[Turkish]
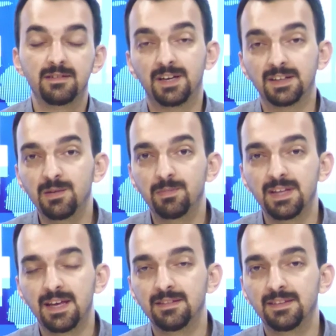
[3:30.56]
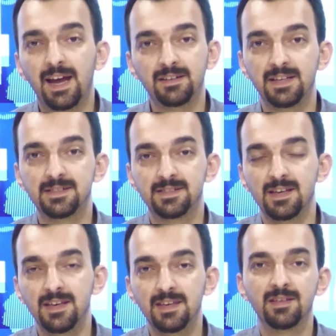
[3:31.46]
Rakibine
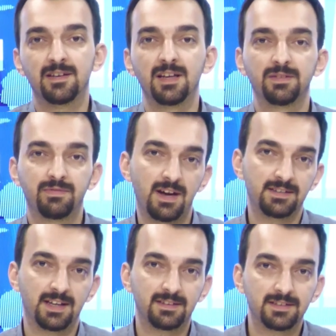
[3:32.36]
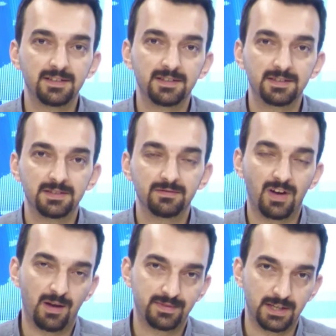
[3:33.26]
neredeyse iki kat fark attı
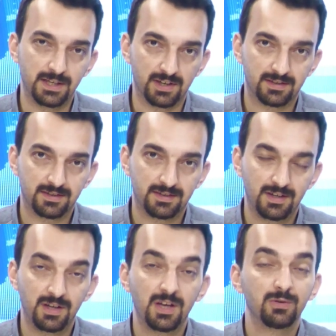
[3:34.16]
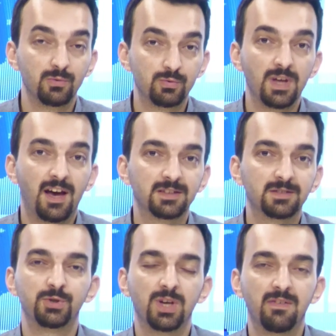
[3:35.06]
Vahap Seçer.
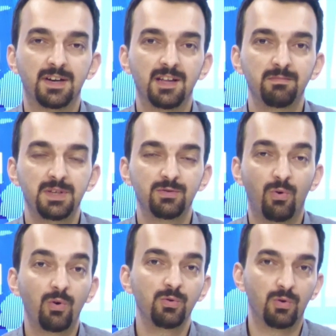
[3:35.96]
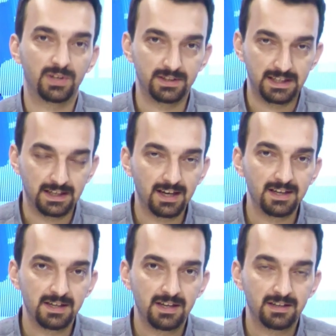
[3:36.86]
%60'a varan bir oy
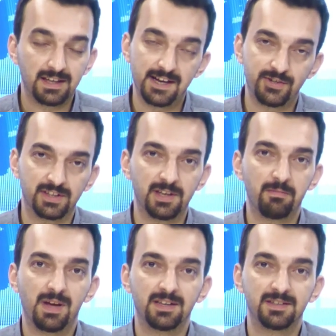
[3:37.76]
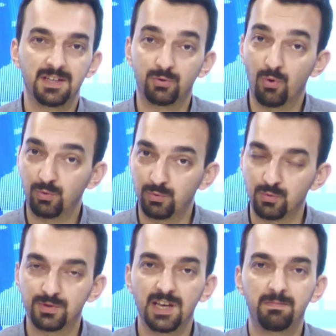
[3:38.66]
oranıyla gerçekten belki de çok
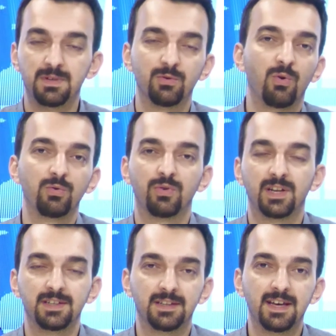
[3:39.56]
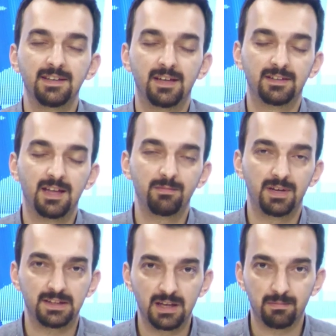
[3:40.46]
yüksek bir oy oranıyla yeniden
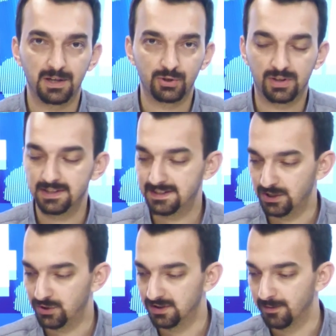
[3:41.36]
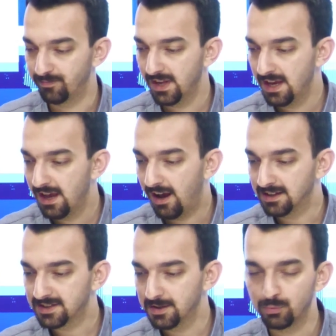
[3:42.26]
belediye başkanı seçildi.
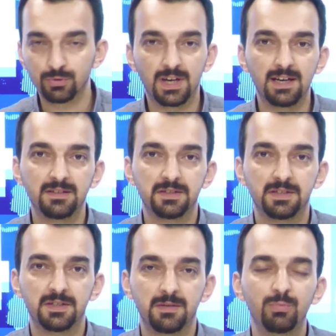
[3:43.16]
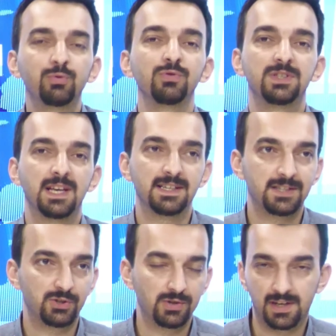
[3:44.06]
Aslında burada bütün
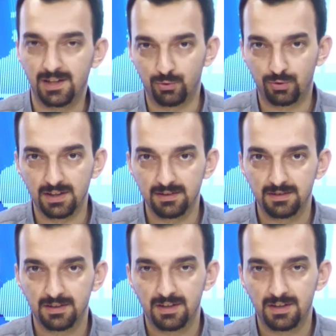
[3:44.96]
siyasetçilere düşen